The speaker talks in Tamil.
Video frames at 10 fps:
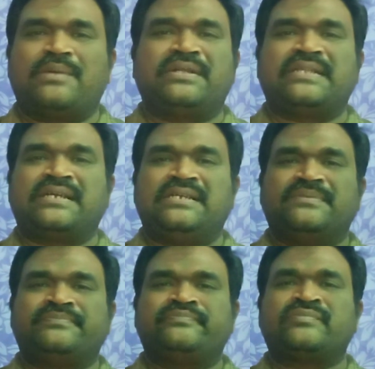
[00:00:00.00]
சொந்த பந்தங்கள்
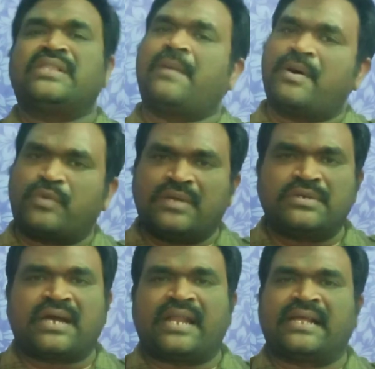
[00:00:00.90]
நம்ம
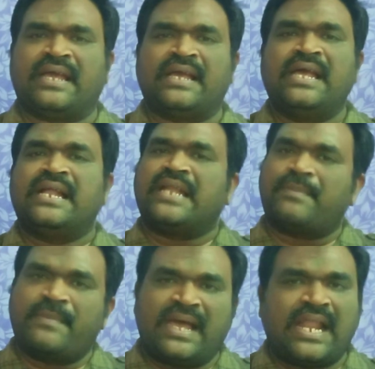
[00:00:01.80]
உறவுக்காரங்க
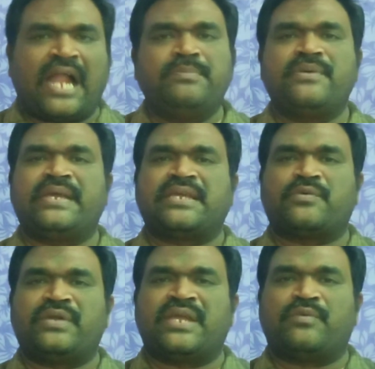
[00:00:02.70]
நம்ம மேல அன்பு
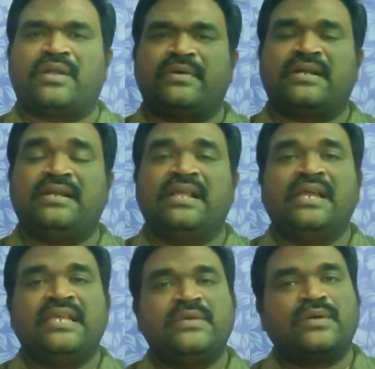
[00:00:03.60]
வைக்கக்கூடிய உறவுகள்
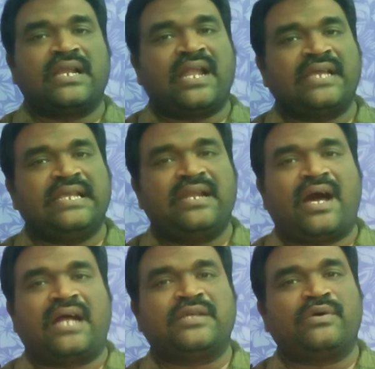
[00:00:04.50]
இவங்கெல்லாம்
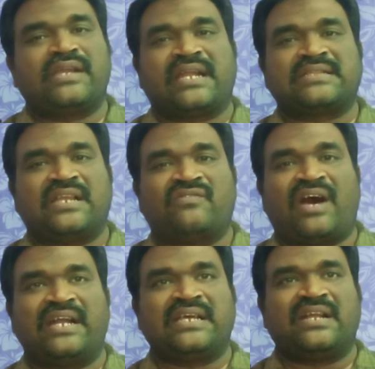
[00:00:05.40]
இல்லாத ஒரு இடத்துல
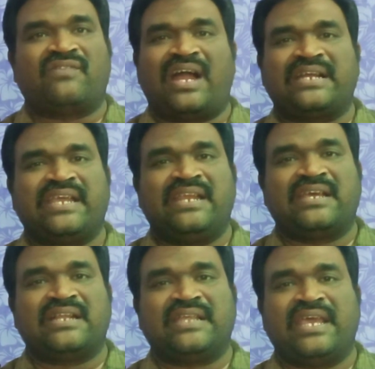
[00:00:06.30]
வாழ்கிற வாழ்க்கை
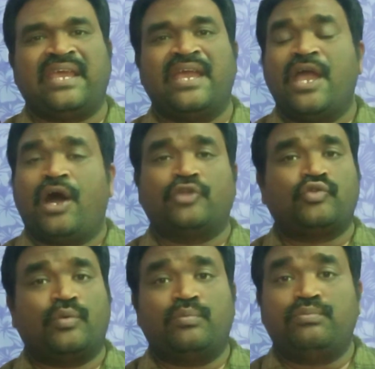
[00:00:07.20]
இருக்கிறதே அது
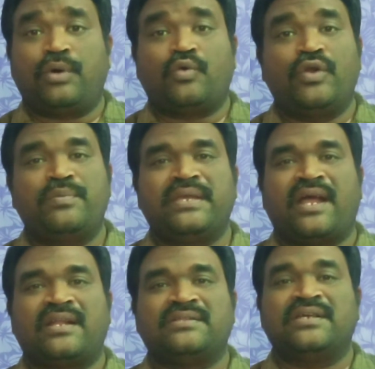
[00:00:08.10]
ரொம்ப
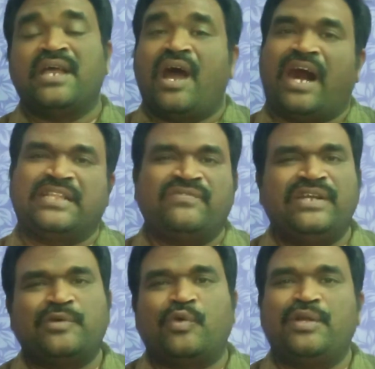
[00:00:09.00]
கொடுமையானது அதை
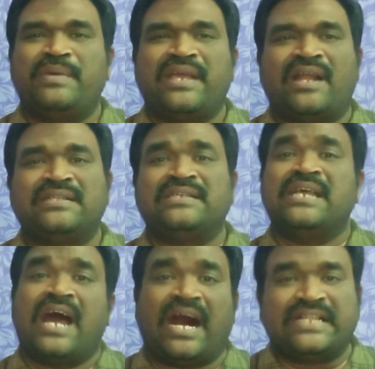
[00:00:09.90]
விட கொடுமையானது
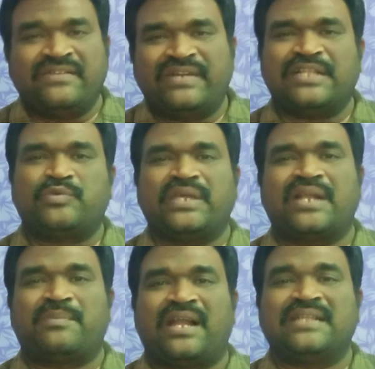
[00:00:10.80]
அதை விட
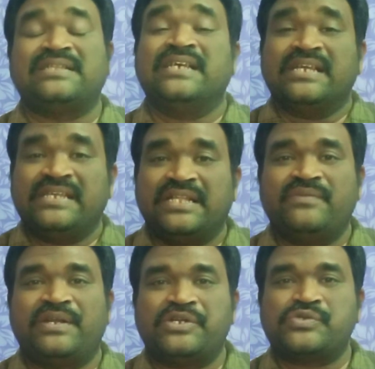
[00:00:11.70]
துயரமானது
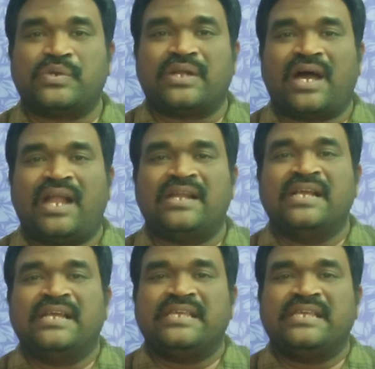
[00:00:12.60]
எதுவென்று சொன்னால்